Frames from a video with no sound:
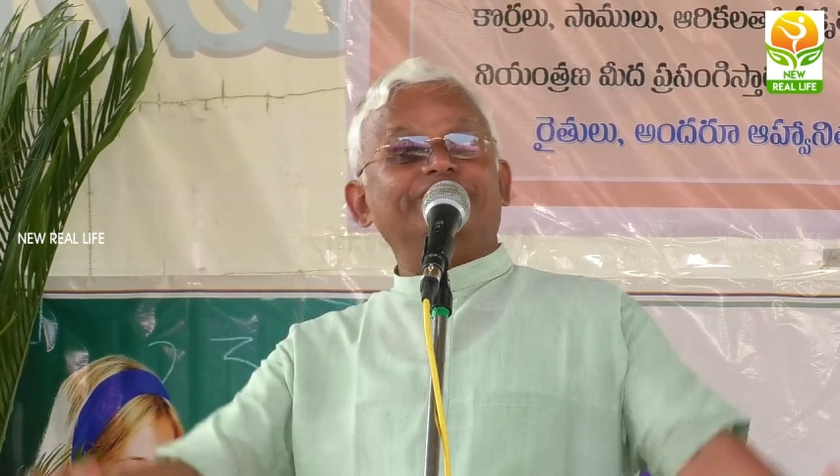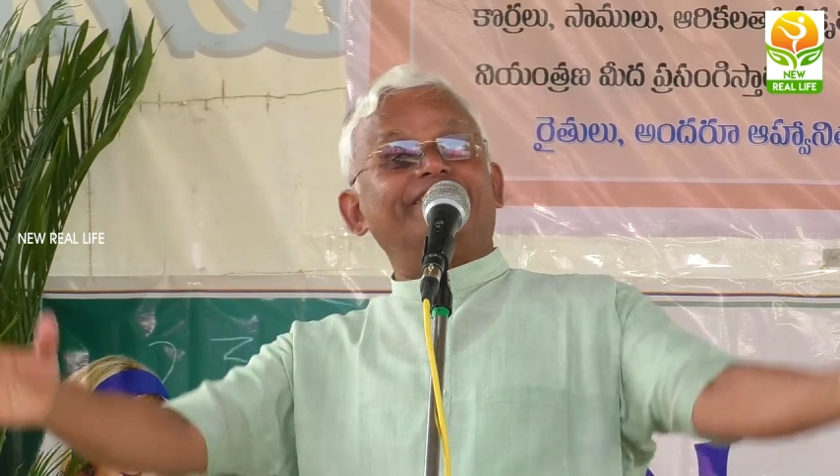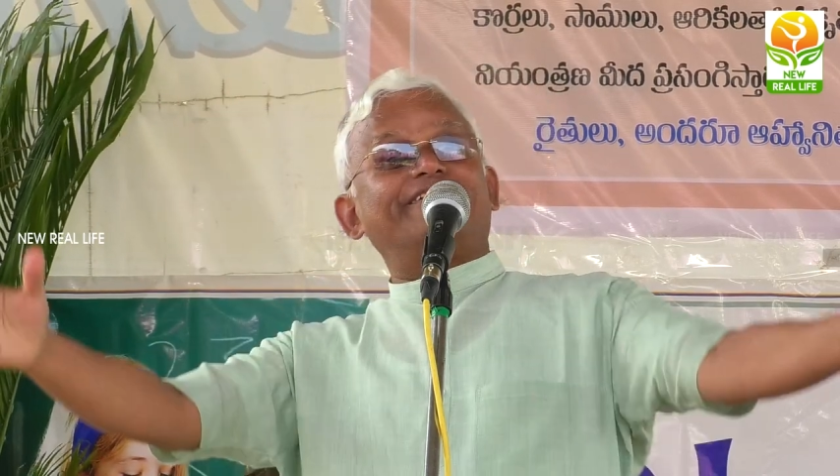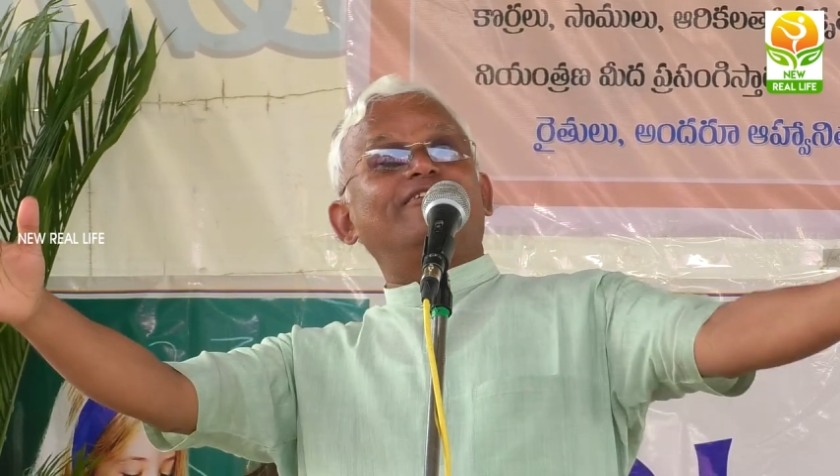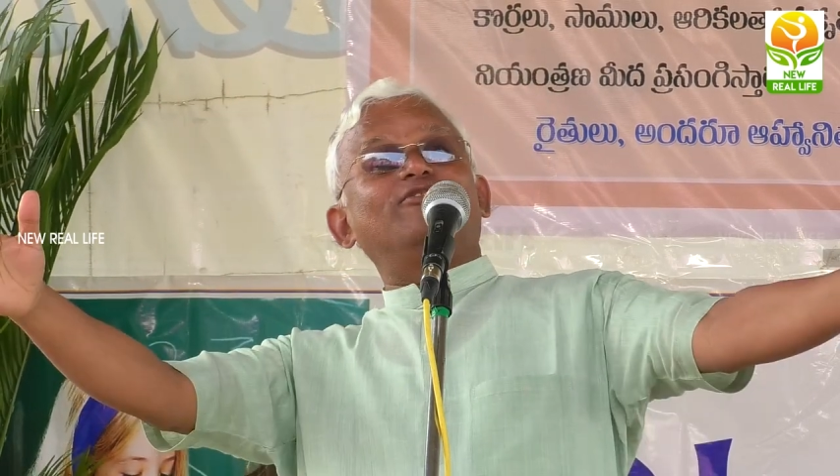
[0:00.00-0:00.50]

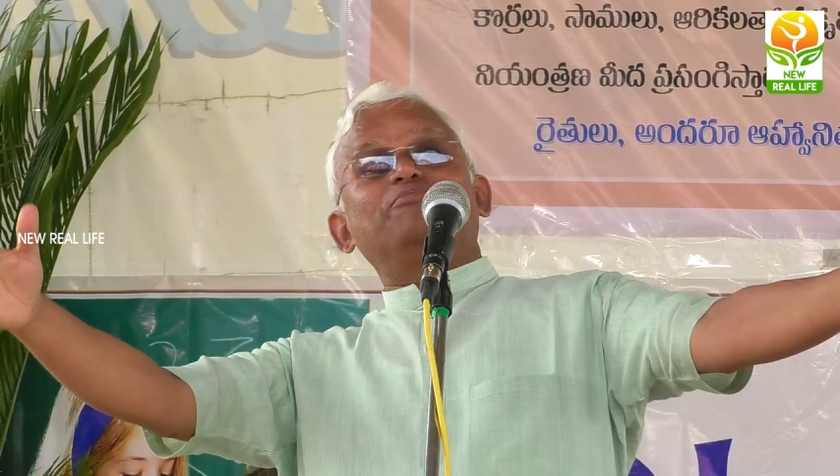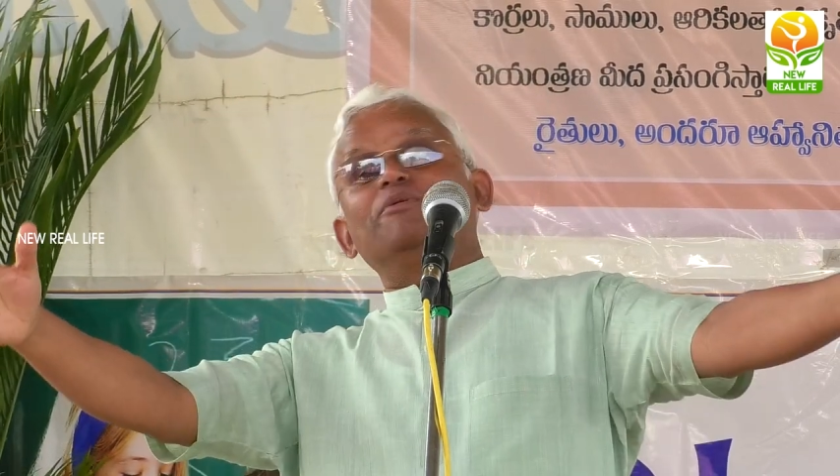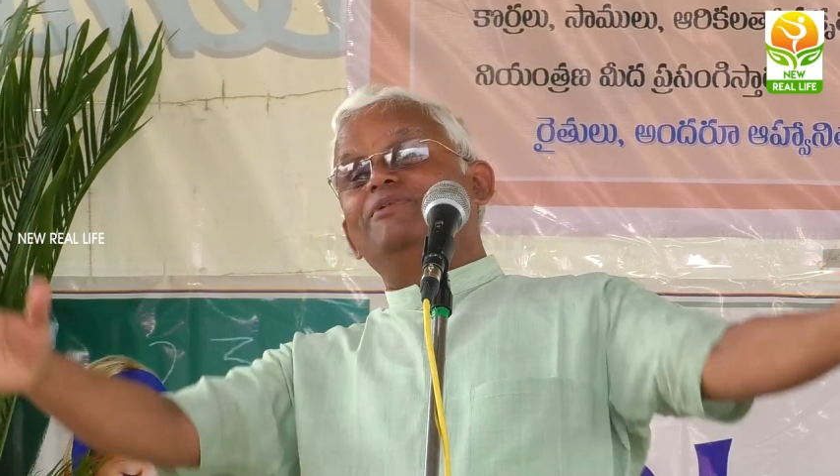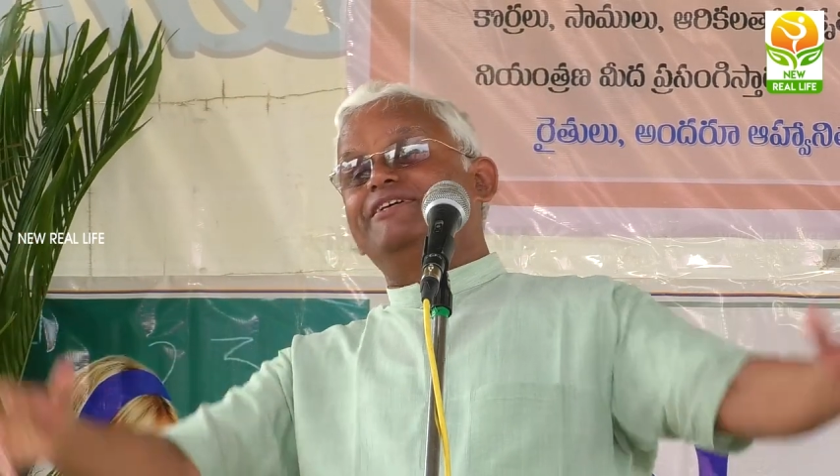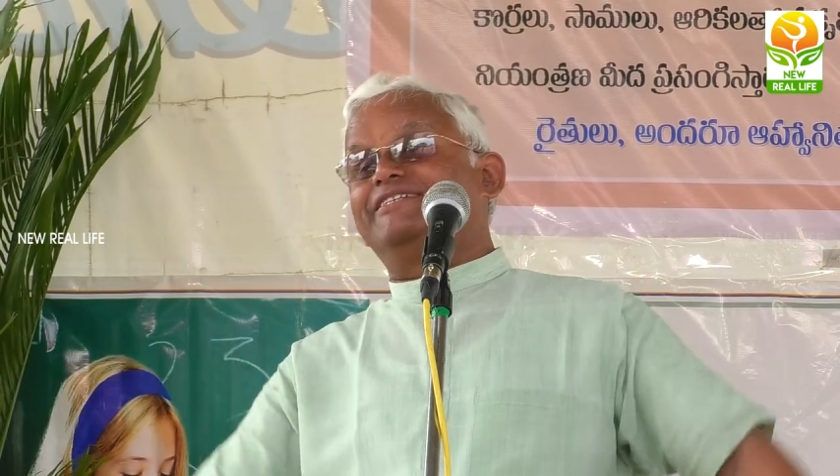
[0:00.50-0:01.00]
జర్నల్లో
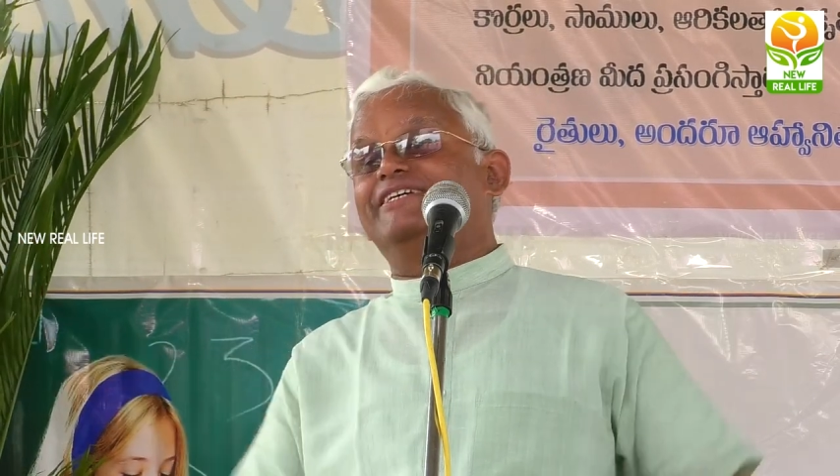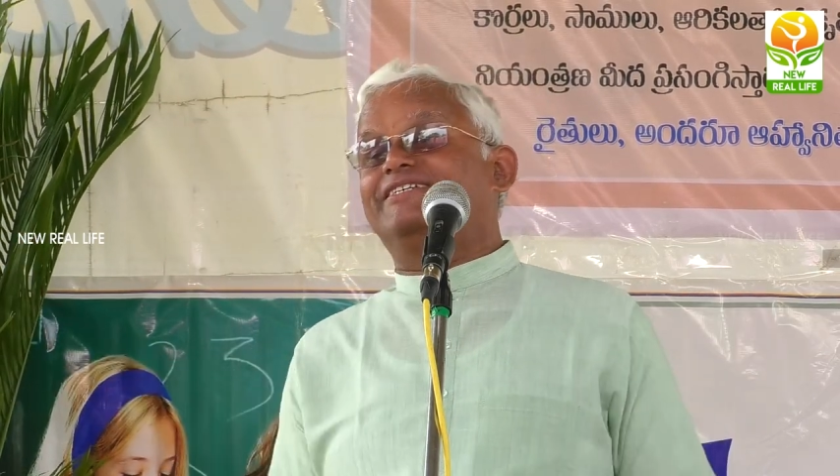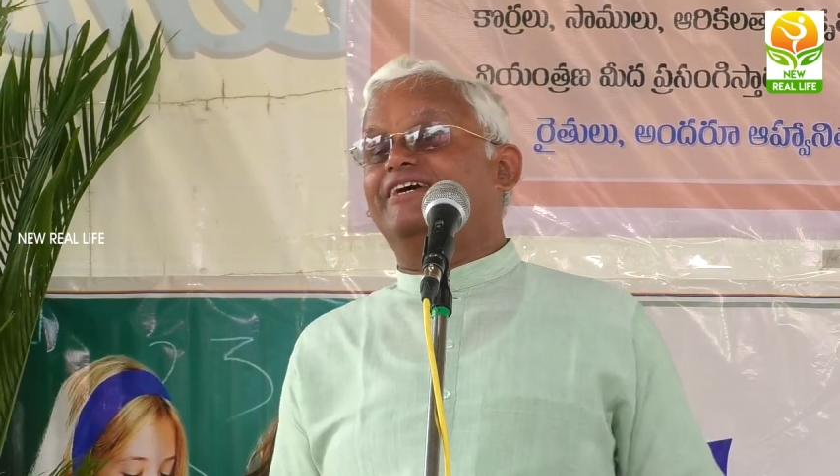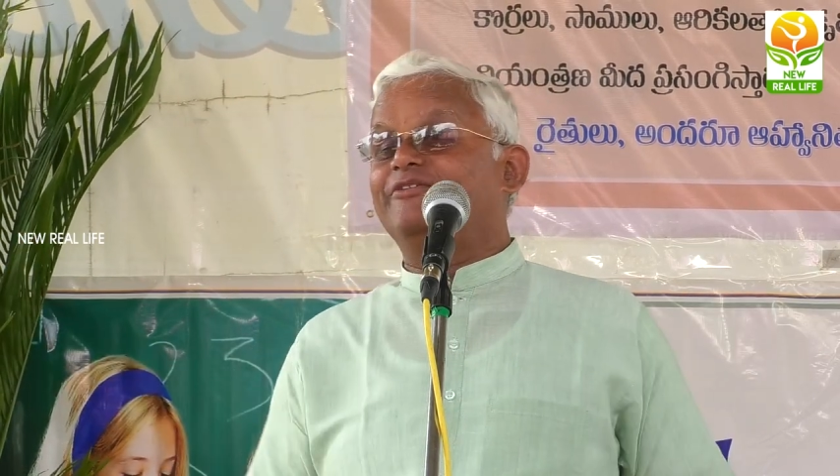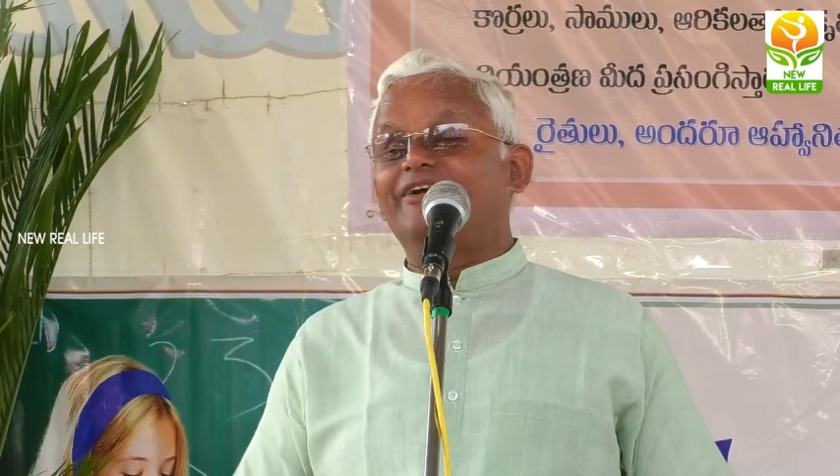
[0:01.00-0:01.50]
పబ్లిష్
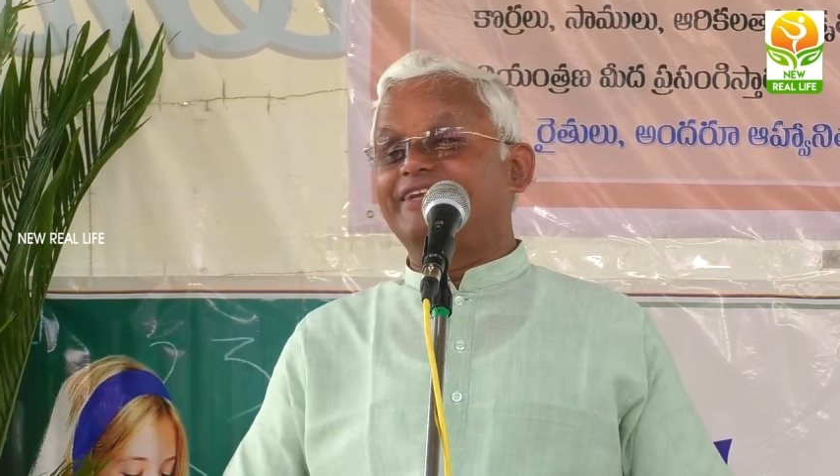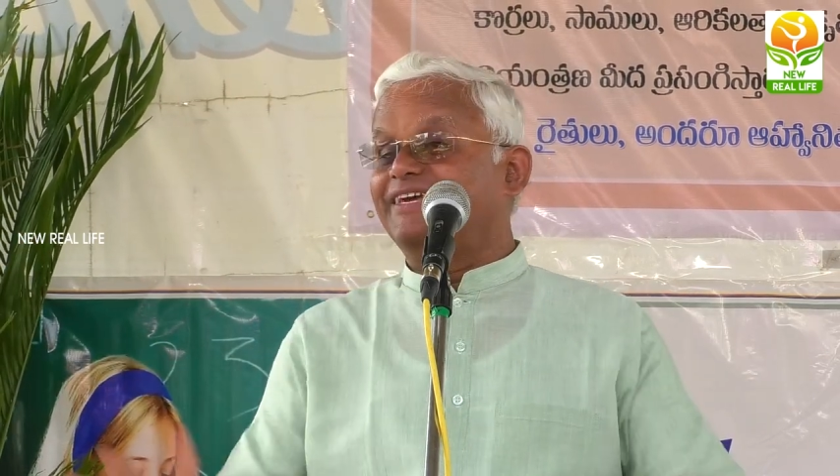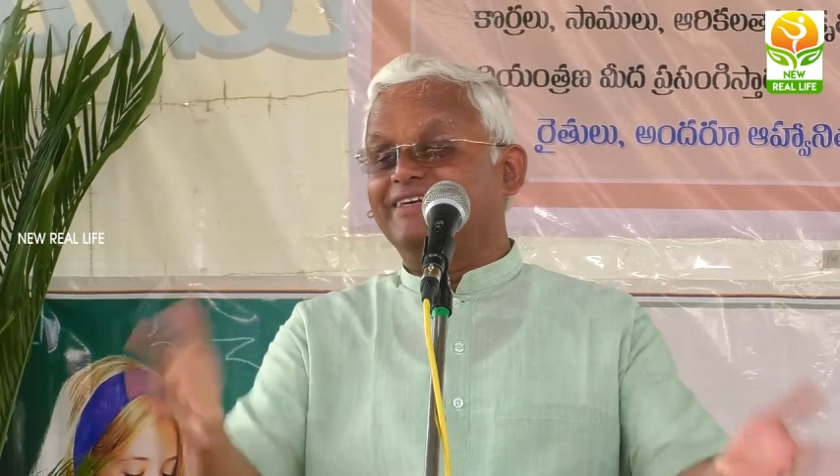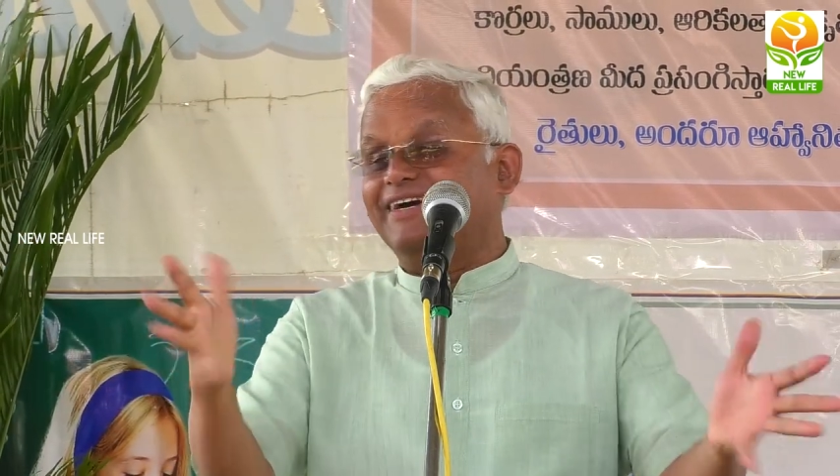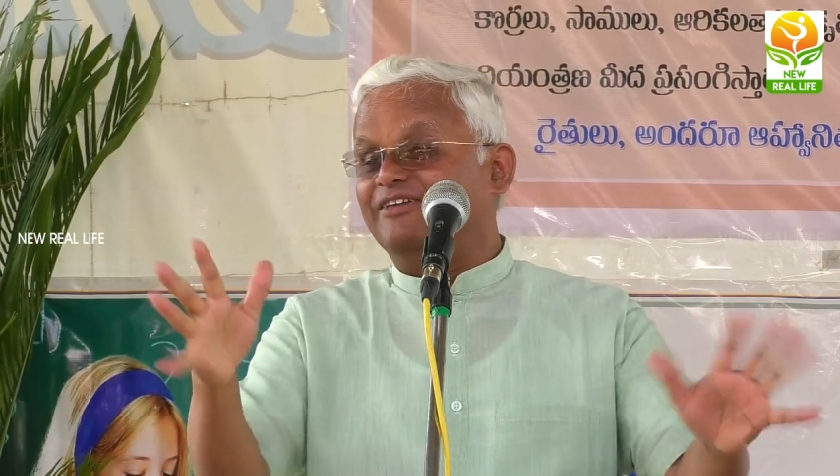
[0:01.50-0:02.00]
చేశాడు
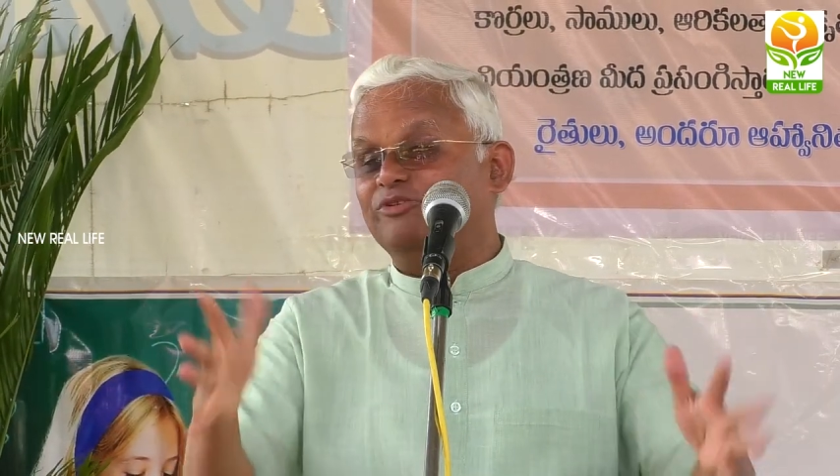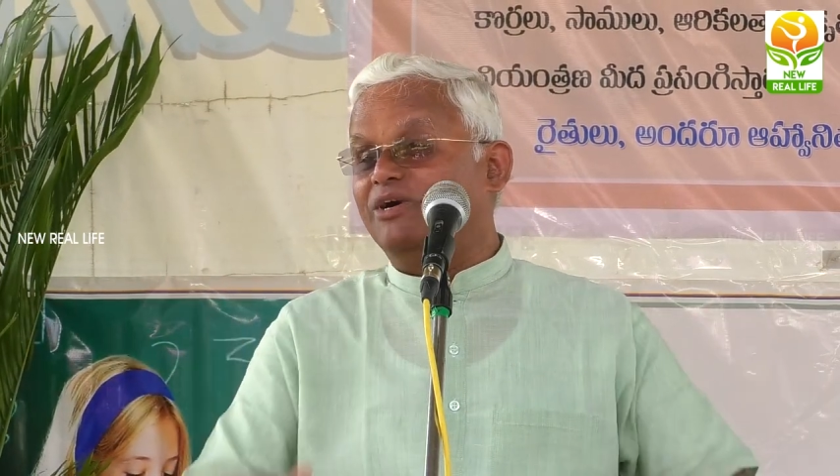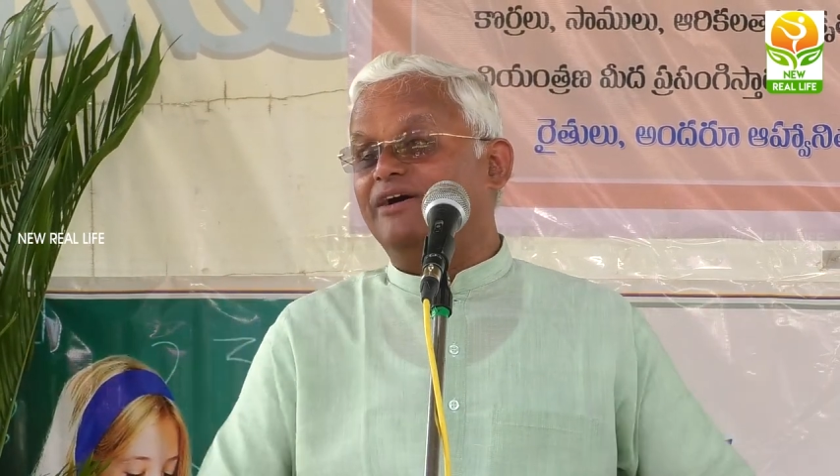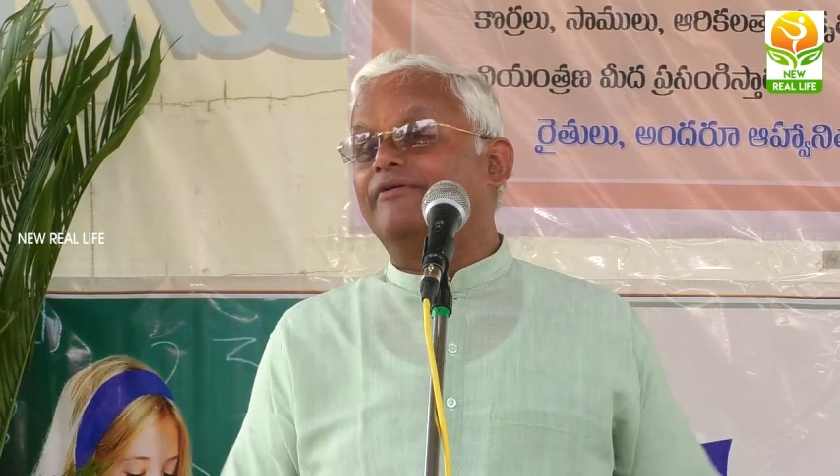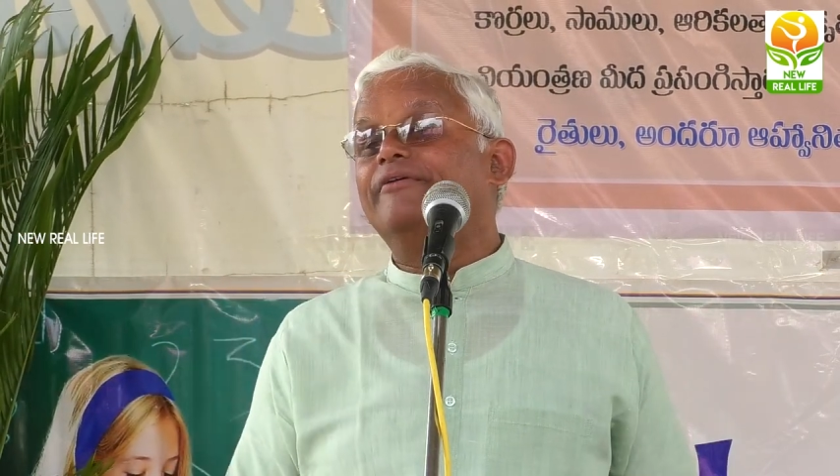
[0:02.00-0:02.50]
అనేది కాదు మా